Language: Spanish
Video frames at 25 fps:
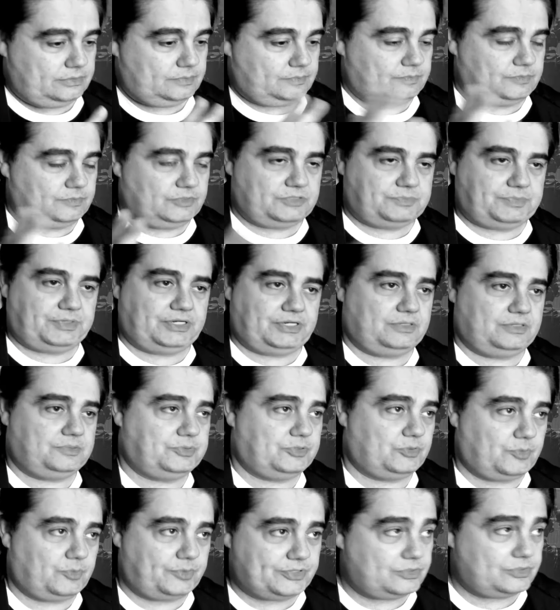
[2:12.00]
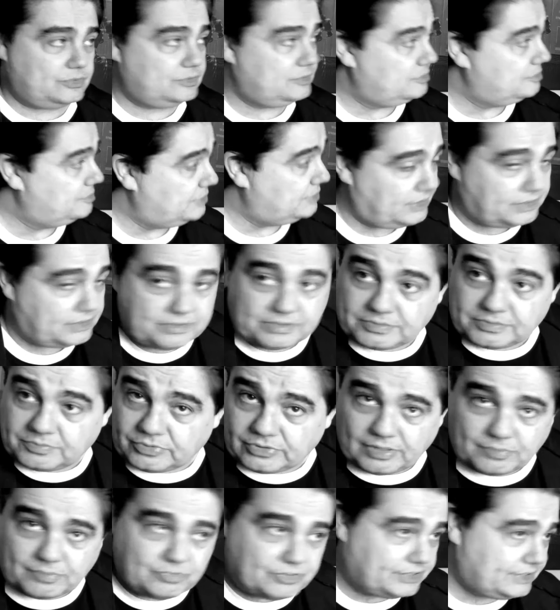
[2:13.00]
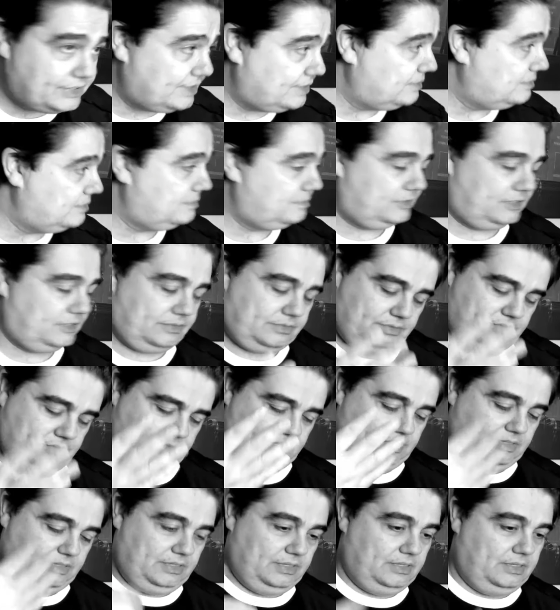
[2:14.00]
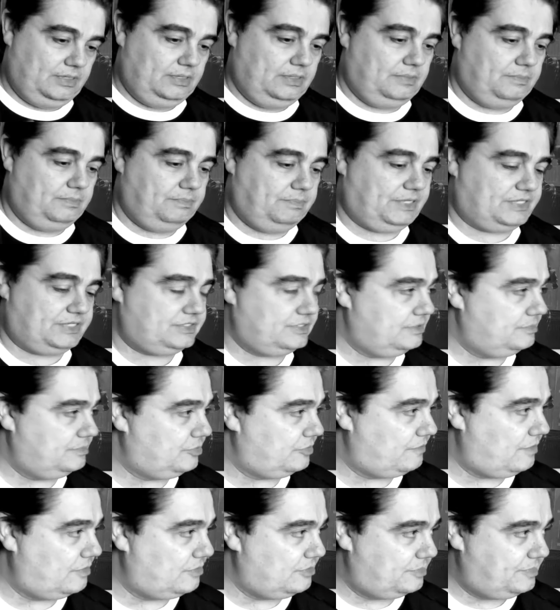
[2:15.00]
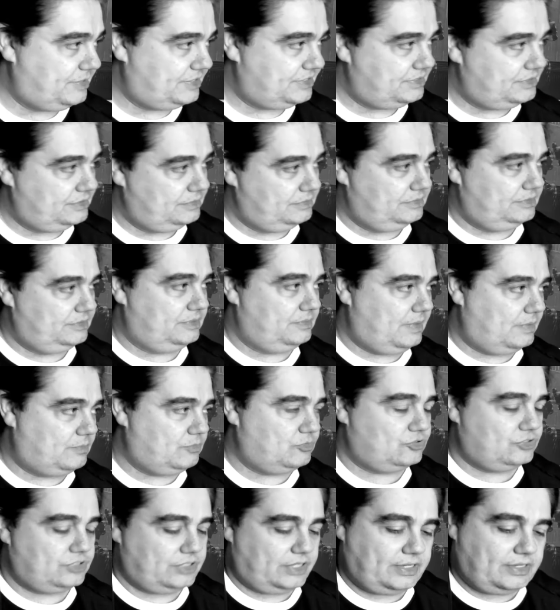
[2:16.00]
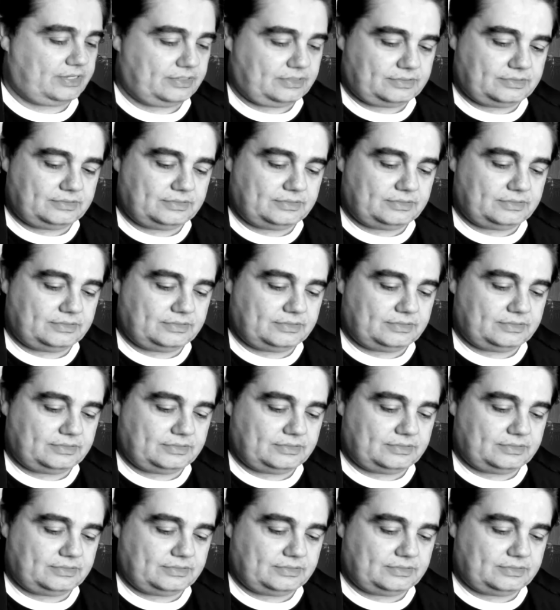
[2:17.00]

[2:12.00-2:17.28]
espere, un momento. Mira, así por la puerta. Pase, por favor, pase. Y vamos a